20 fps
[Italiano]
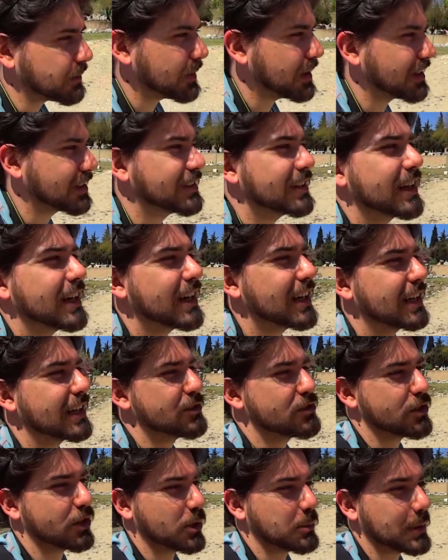guardare,
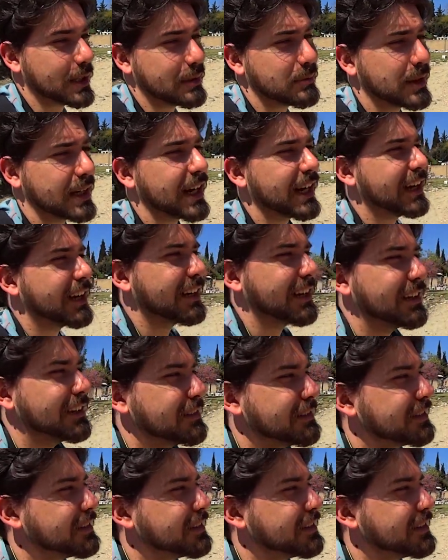c'è roba da pagare.